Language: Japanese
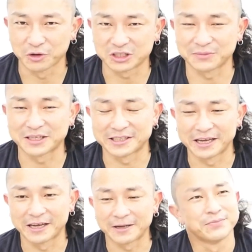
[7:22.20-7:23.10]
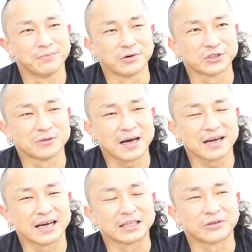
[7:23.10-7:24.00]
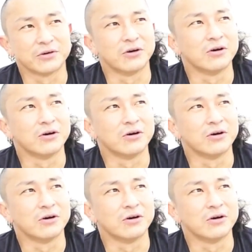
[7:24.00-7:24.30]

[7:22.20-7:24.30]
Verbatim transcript: 文しましてモスバーガーと